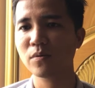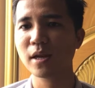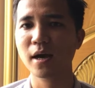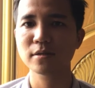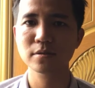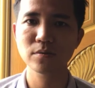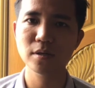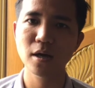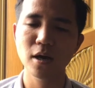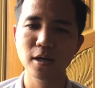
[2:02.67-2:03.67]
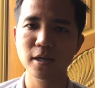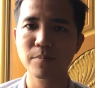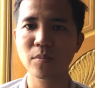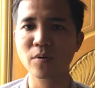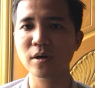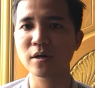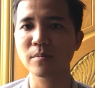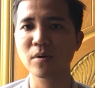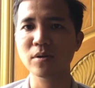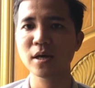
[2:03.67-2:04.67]
một lần anh xuống dưới đó anh gặp một người
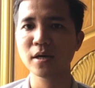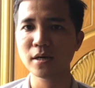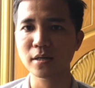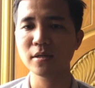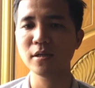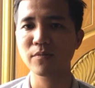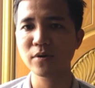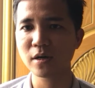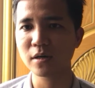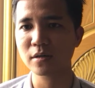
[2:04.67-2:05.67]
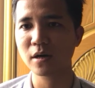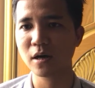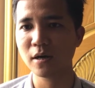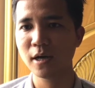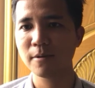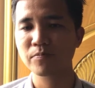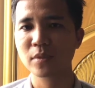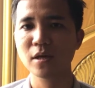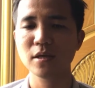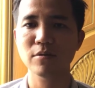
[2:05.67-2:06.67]
môi giới ở dưới địa phương đó
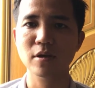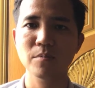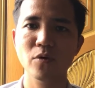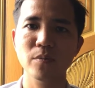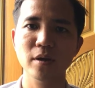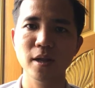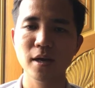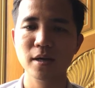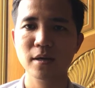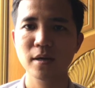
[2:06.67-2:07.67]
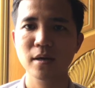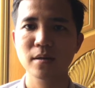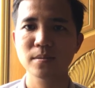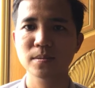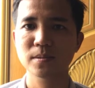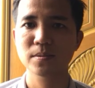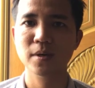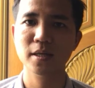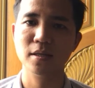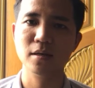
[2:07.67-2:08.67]
giới thiệu cho anh một miếng đất
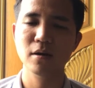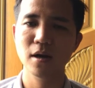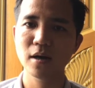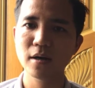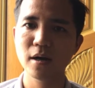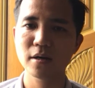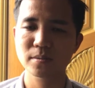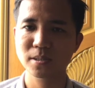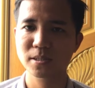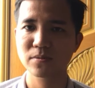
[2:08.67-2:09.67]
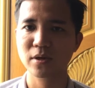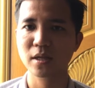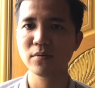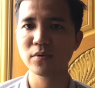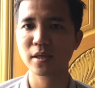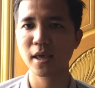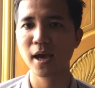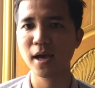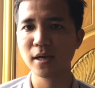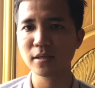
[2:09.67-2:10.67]
và diện tích nó lớn hơn và tính về
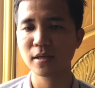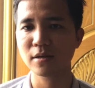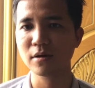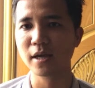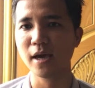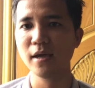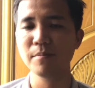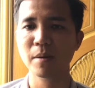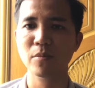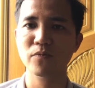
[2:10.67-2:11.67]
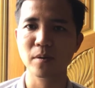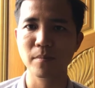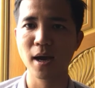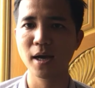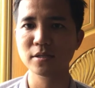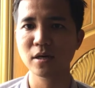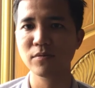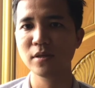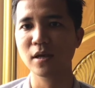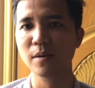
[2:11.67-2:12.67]
giá thì nó rẻ bằng 1 phần 3 so
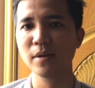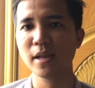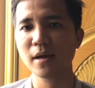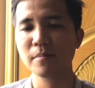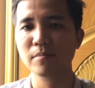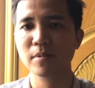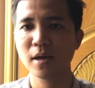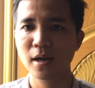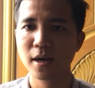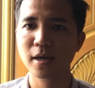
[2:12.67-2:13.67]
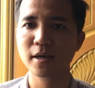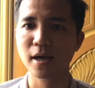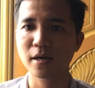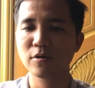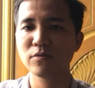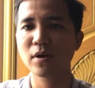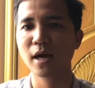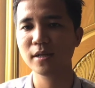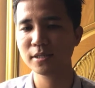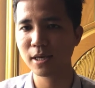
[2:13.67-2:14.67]
với những cái miếng đất lăn cặn ở khu vực
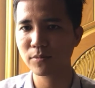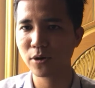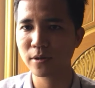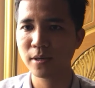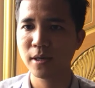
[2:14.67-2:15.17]
anh đi xem thôi